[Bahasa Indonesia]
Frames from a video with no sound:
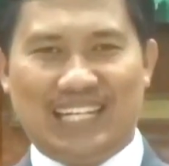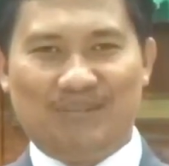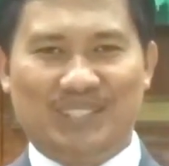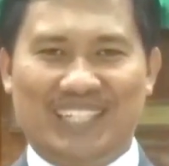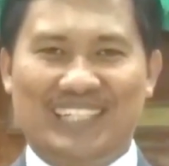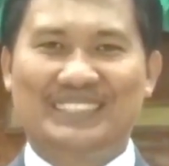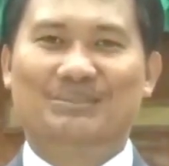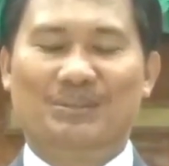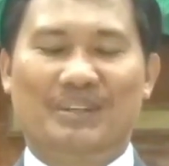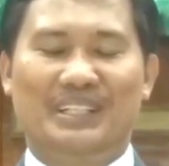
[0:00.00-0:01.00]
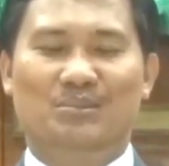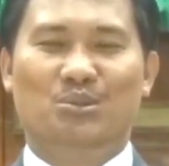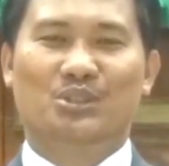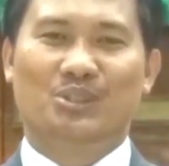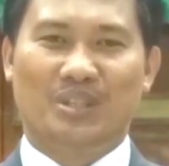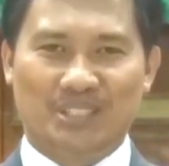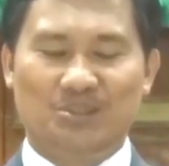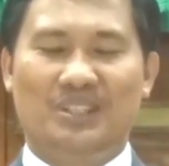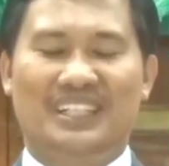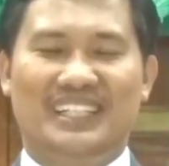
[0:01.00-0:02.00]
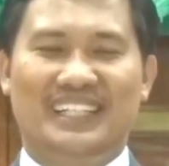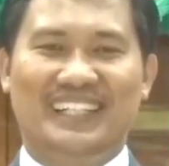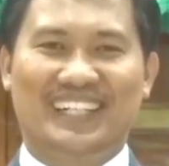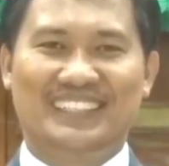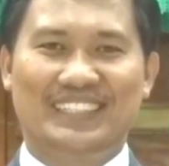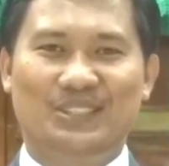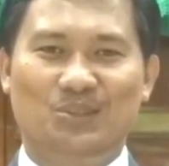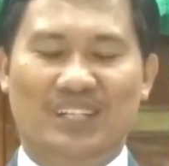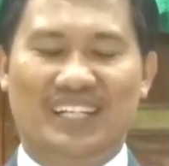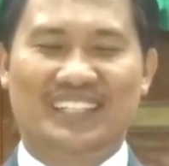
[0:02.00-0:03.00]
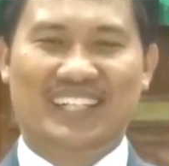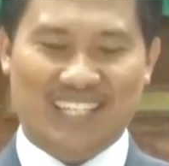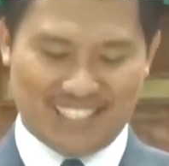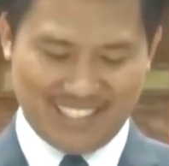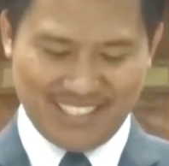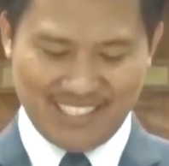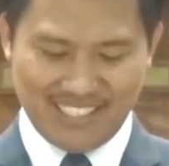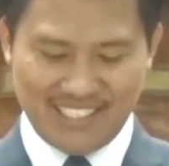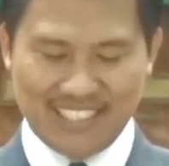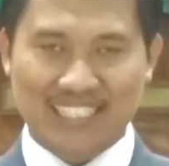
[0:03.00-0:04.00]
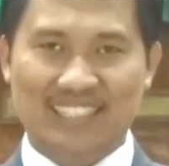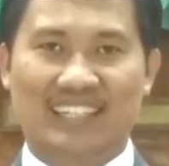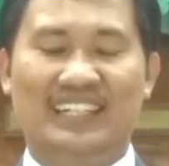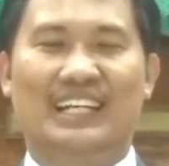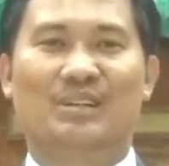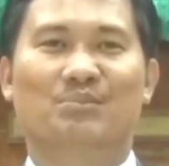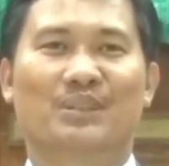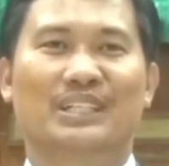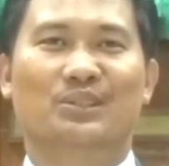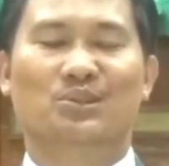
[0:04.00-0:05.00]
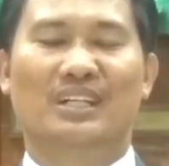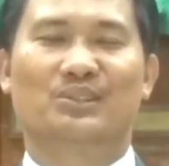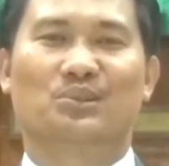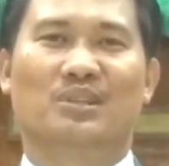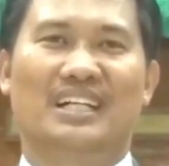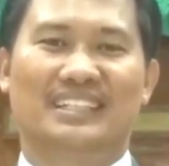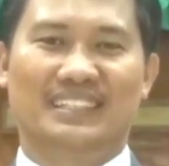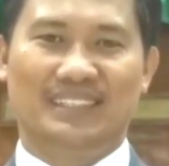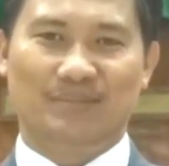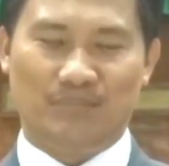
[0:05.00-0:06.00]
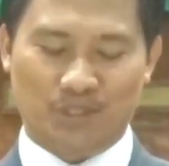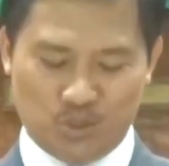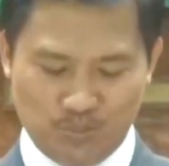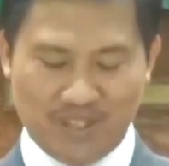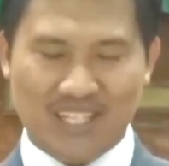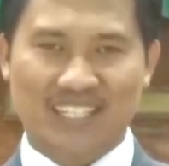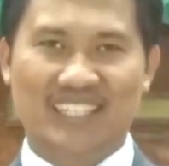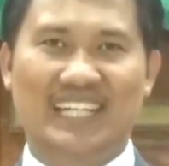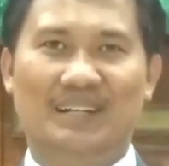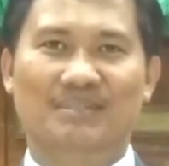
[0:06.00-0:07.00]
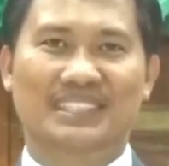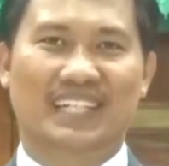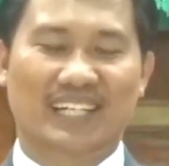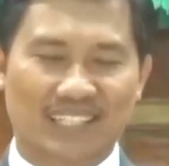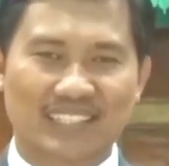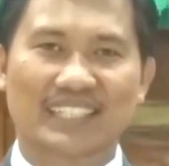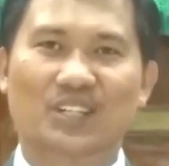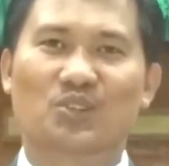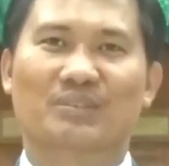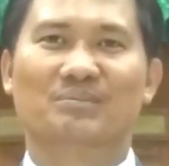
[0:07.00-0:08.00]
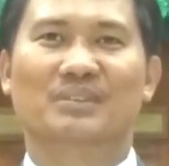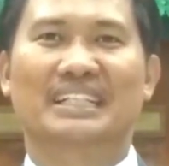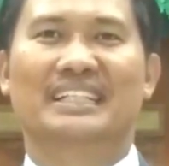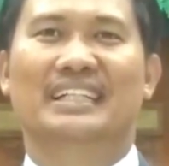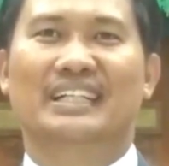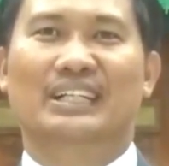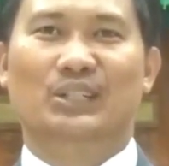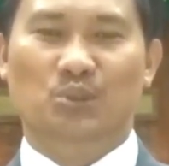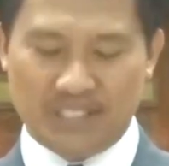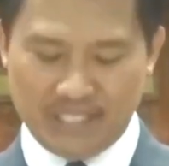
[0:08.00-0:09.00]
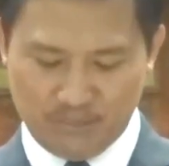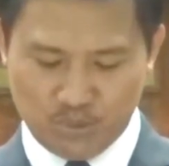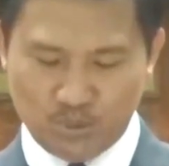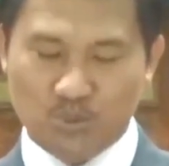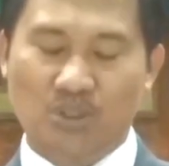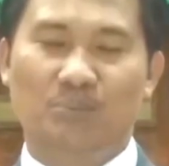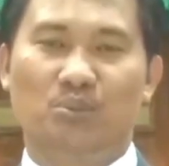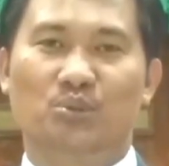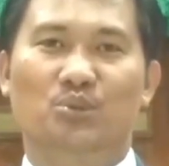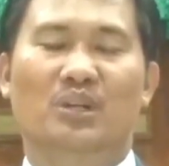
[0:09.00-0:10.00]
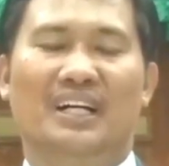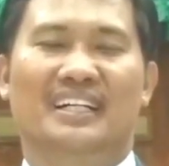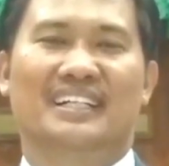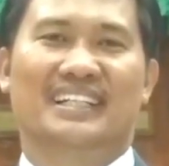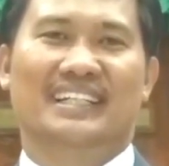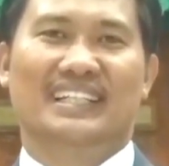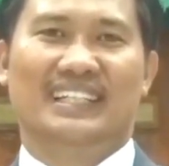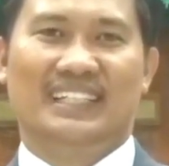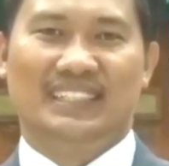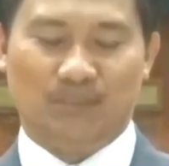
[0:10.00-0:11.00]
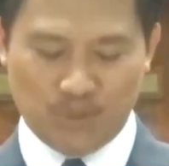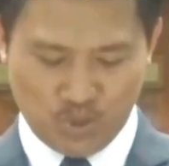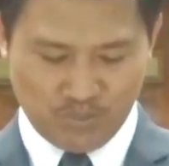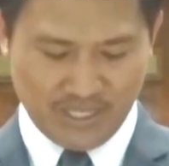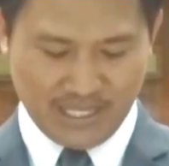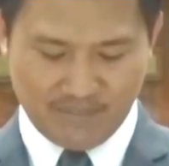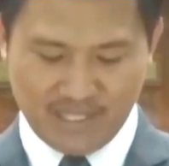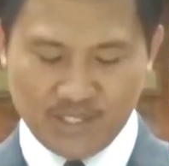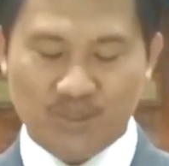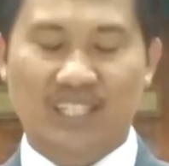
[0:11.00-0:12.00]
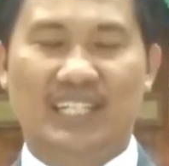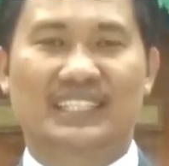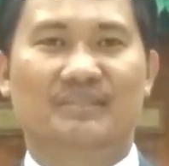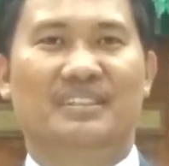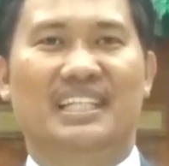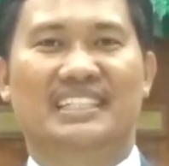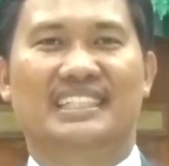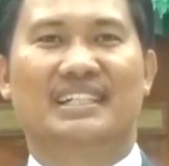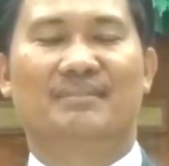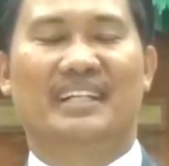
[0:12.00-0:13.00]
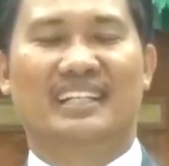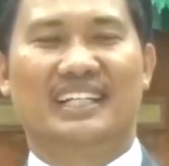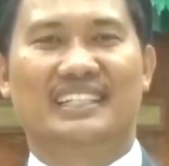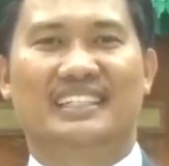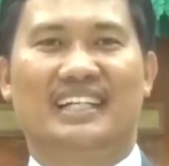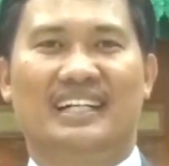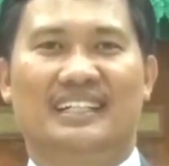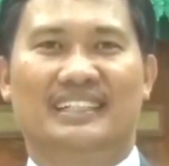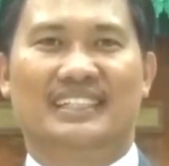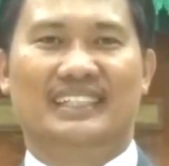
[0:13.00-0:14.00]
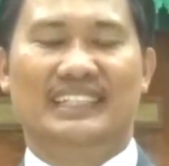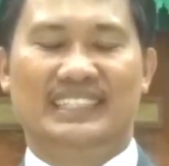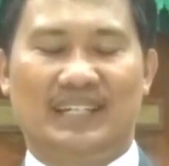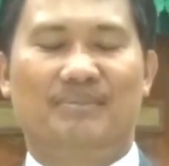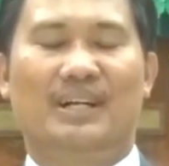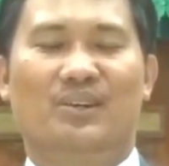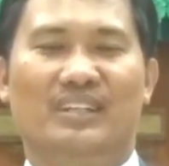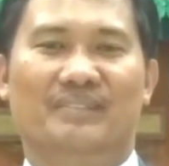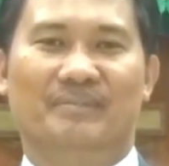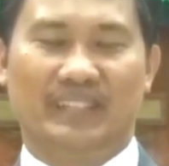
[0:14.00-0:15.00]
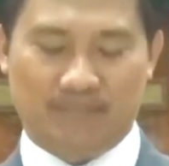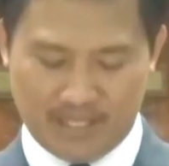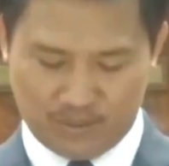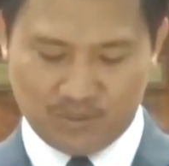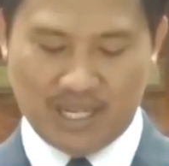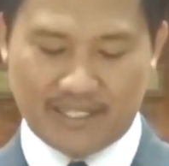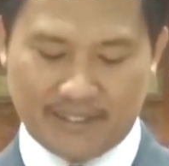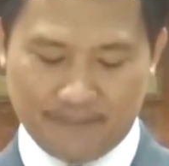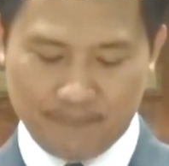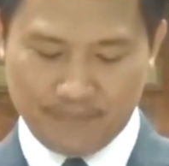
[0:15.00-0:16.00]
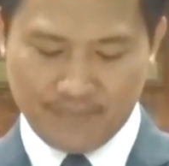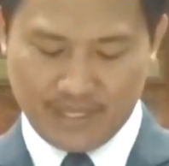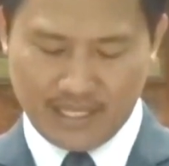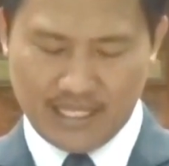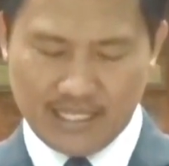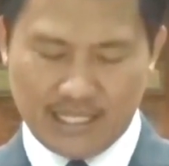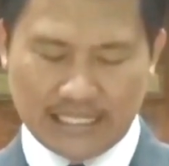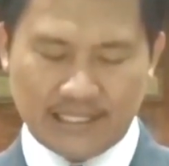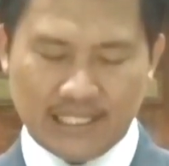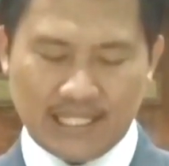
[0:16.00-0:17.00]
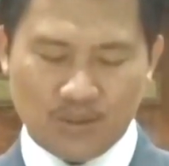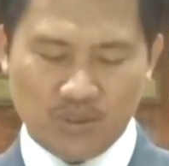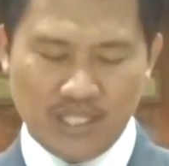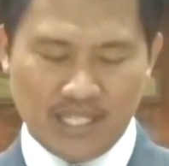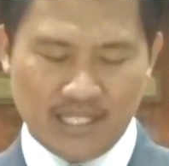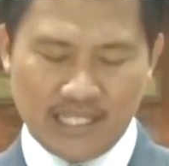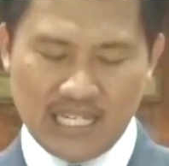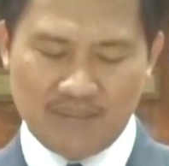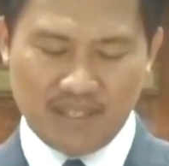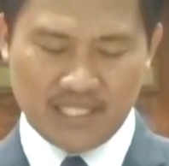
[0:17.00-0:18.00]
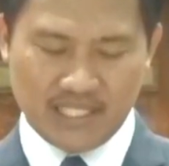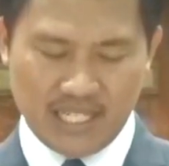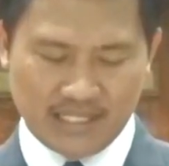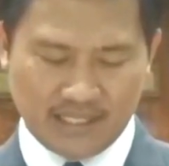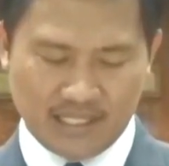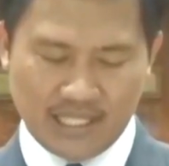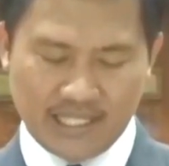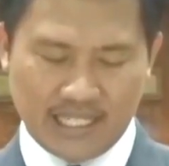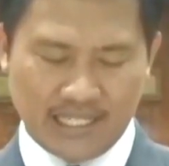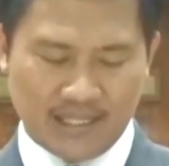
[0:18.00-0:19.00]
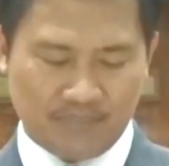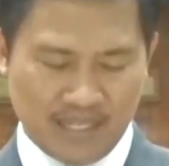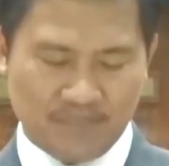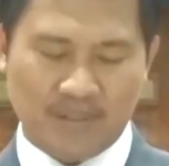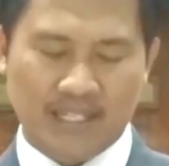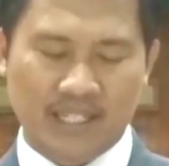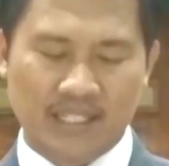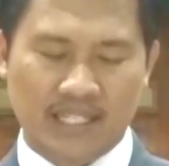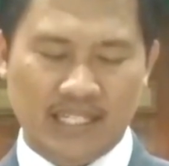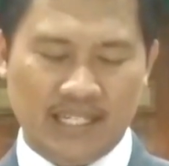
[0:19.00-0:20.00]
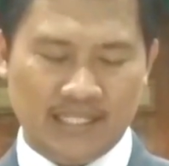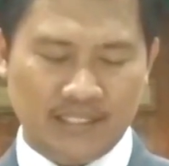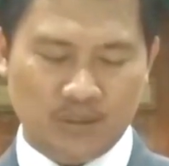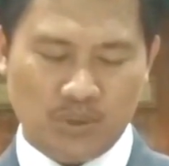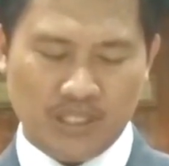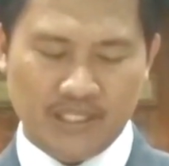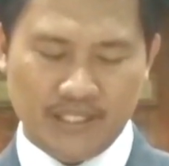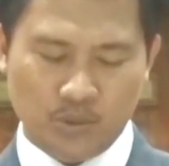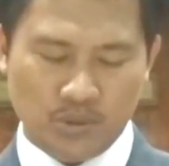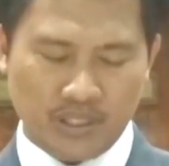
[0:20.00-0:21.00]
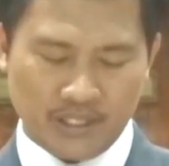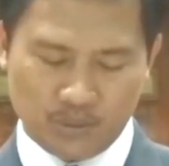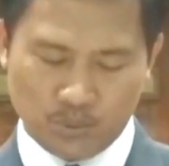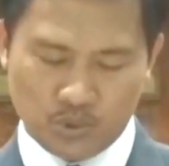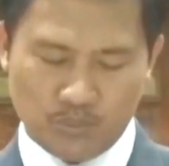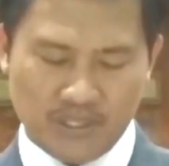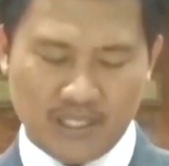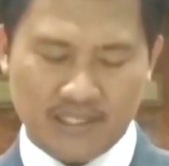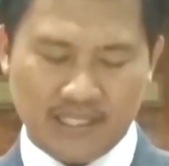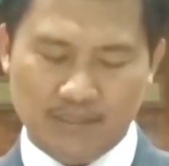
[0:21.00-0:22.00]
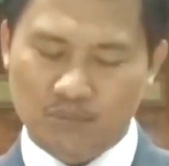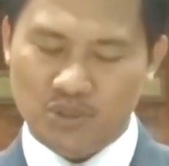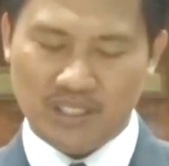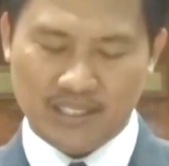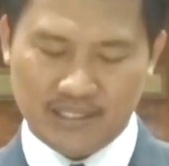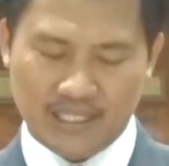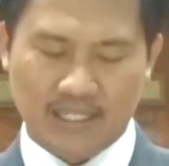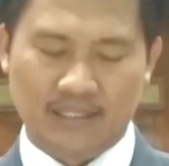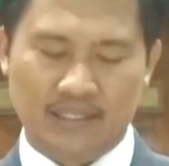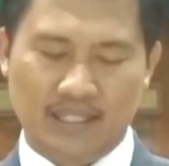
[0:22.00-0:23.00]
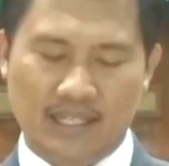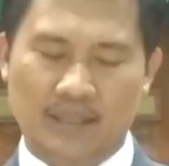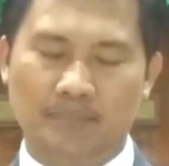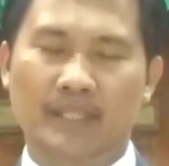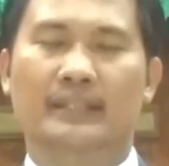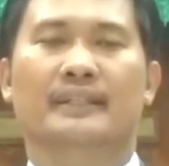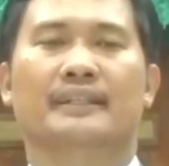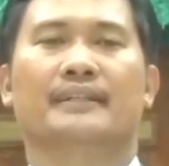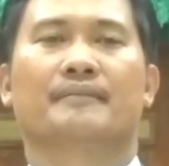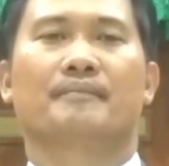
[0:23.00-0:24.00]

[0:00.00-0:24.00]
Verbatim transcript: Salam sehat Bapak Ibu, saudara-saudari yang dikasihi Tuhan. Hari ini kita dalam perlindungan Tuhan berjumpa lagi Kamis tanggal 3 November 2022. Sebelum kita melanjutkan aktivitas kita, marilah kita disapa oleh firman Tuhan. Kasih karunia dan damai sejahtera dari Allah Bapa dan dari anaknya Tuhan Yesus Kristus menyertaimu sekalian. Amin.